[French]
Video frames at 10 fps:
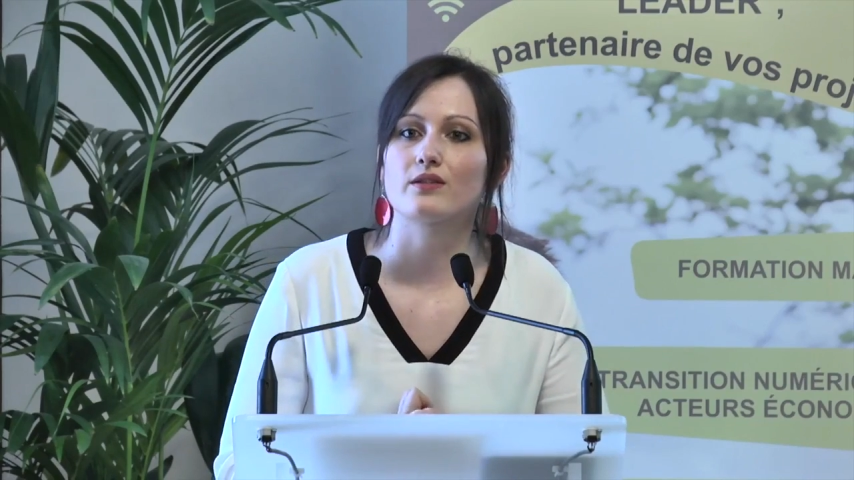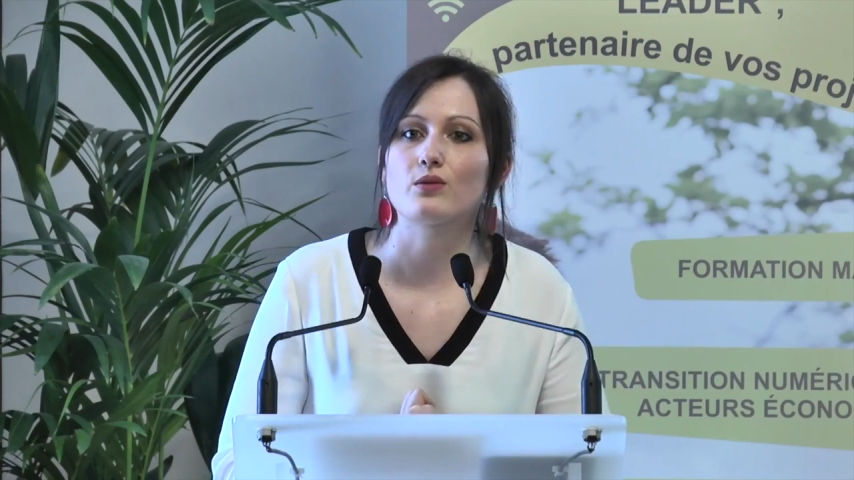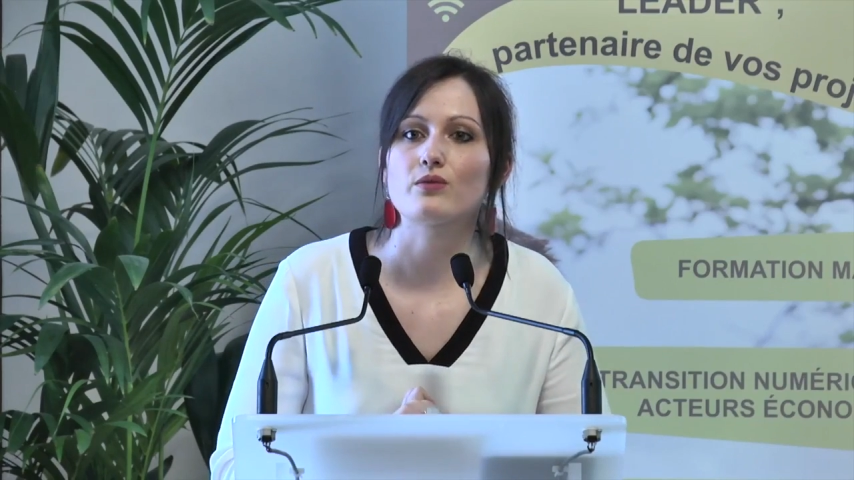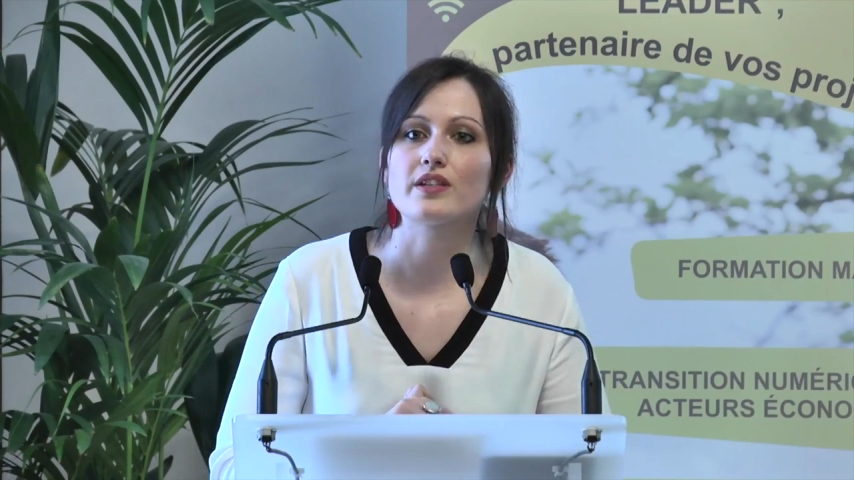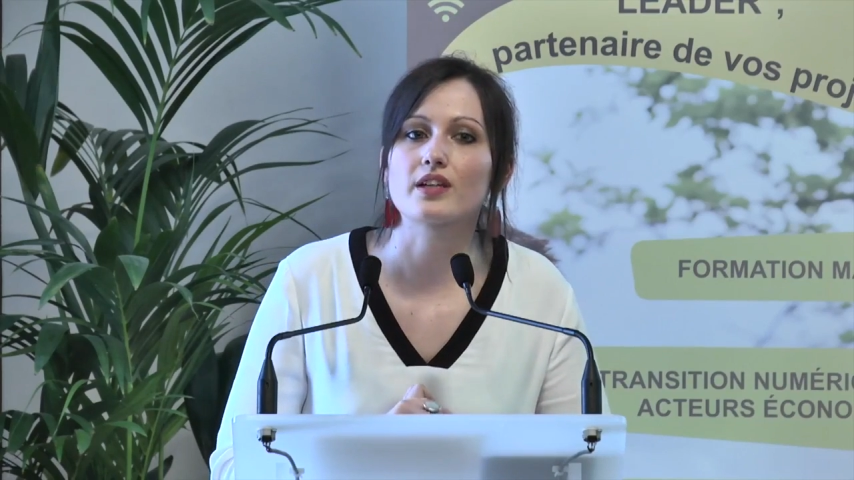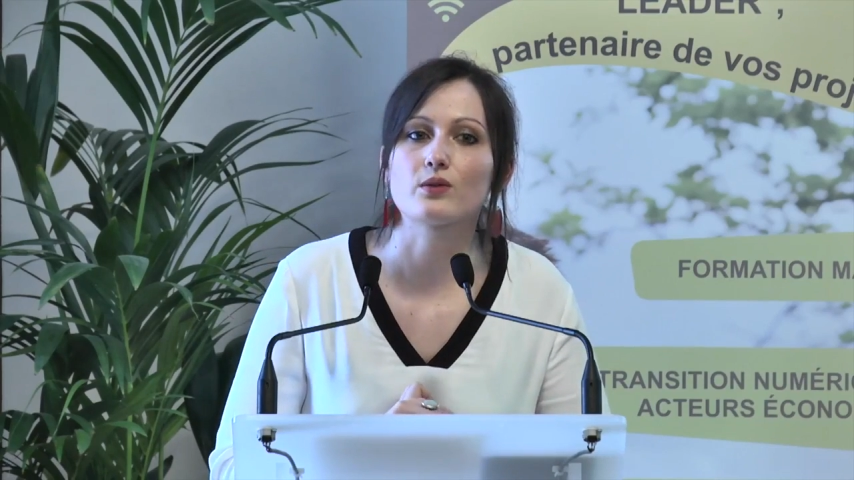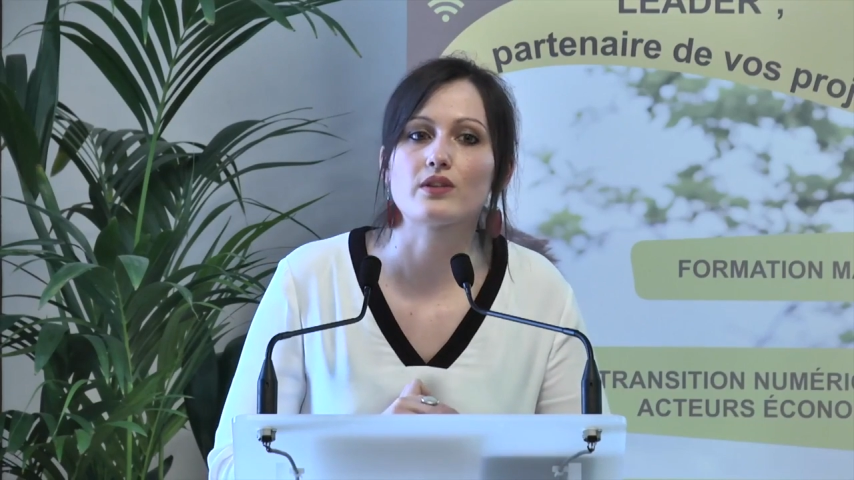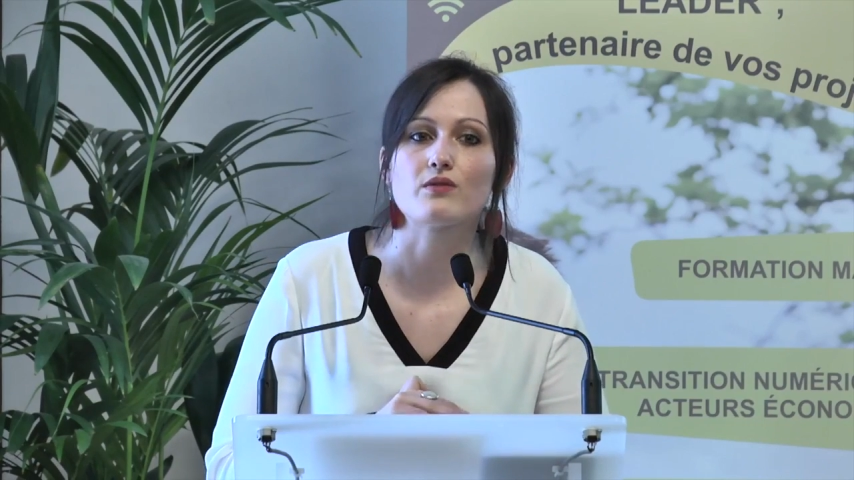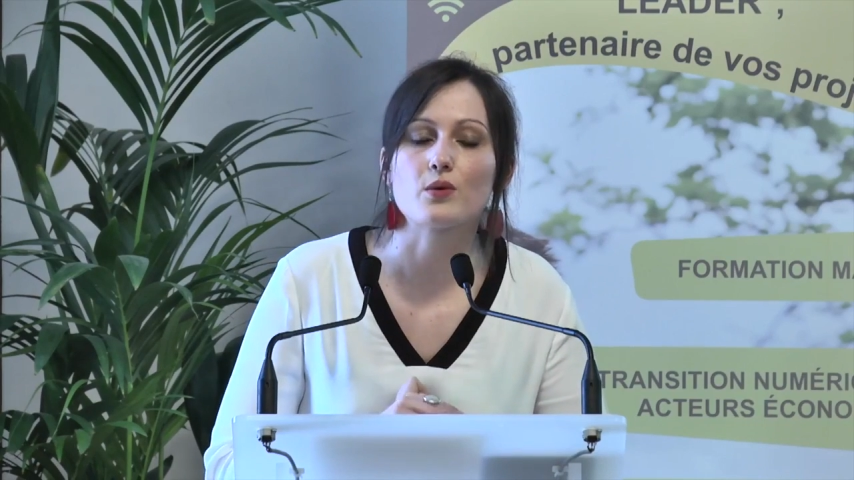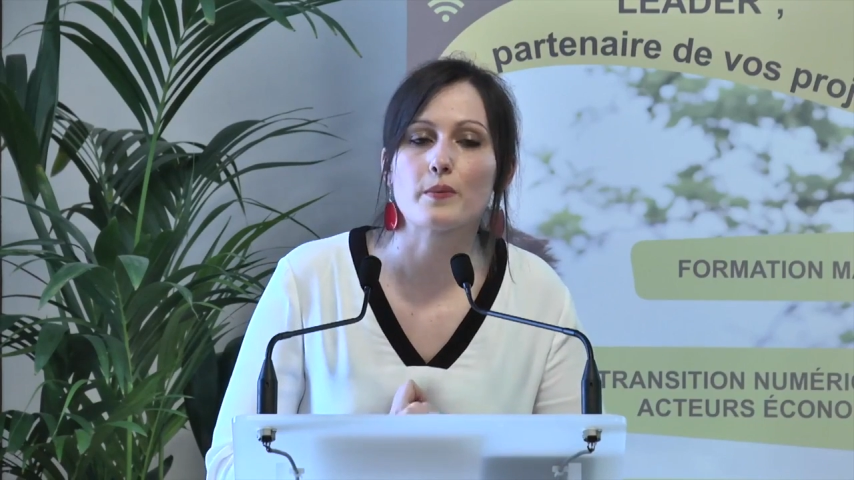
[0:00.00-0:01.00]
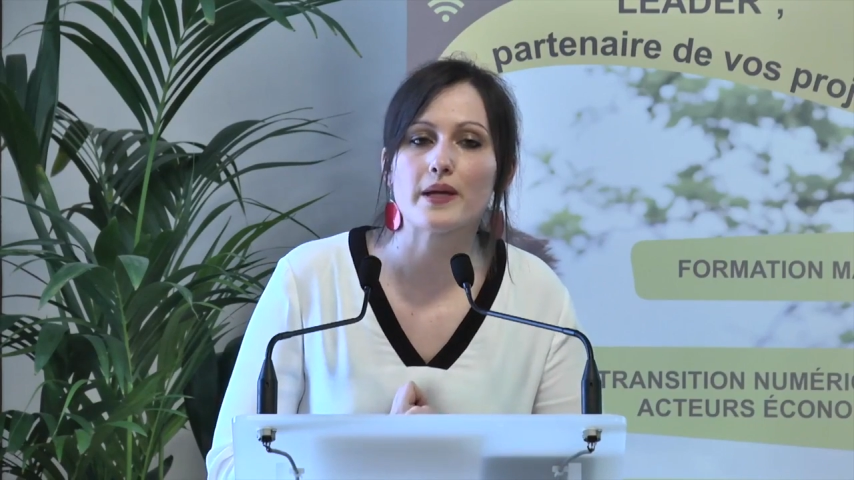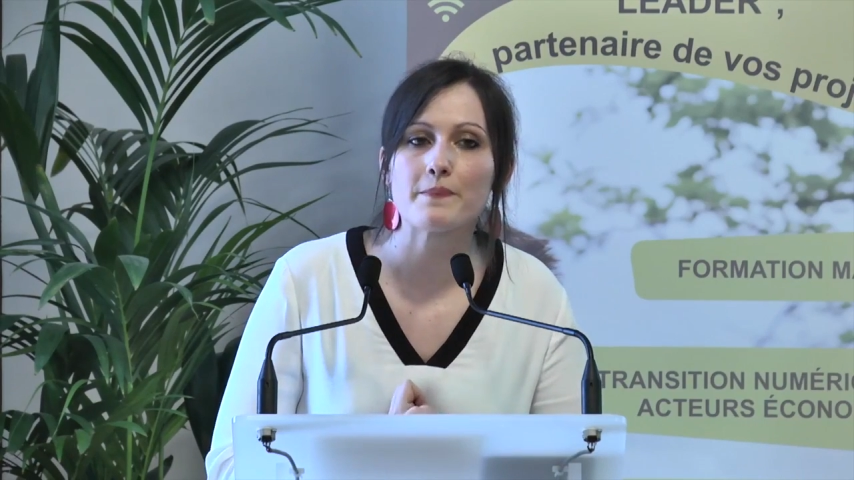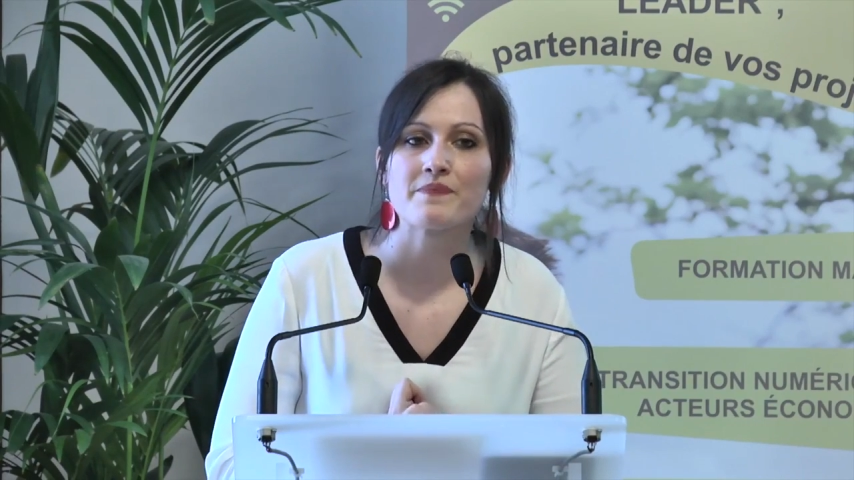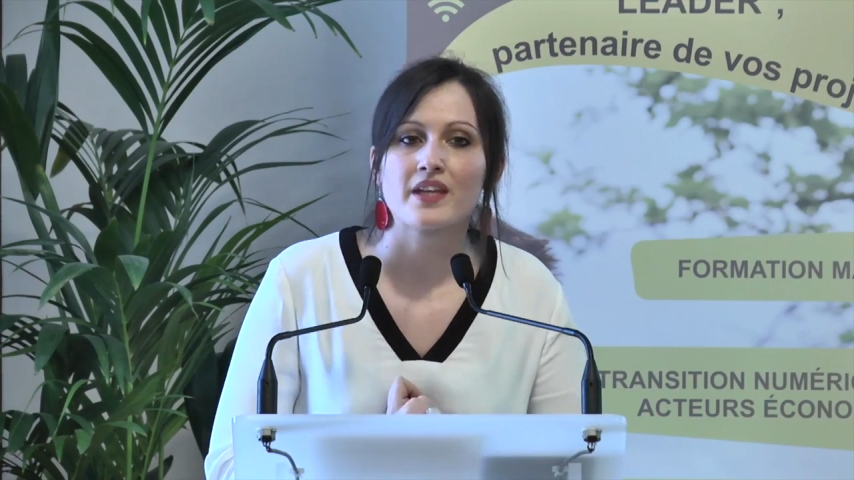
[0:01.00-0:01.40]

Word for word: de finir de développer